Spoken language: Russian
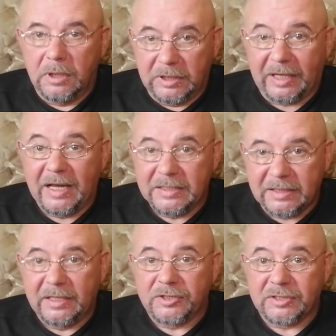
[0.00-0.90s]
И такая
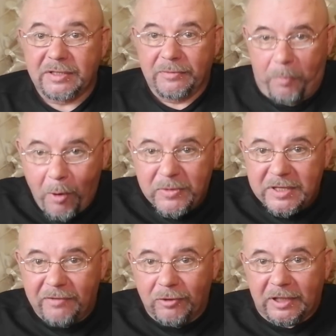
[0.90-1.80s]
задача стоит.
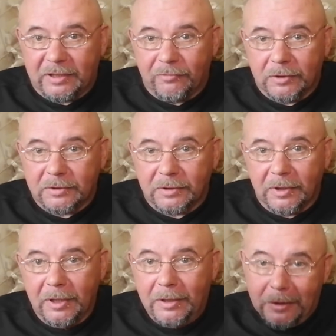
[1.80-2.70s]
Помните вот это вот? Э,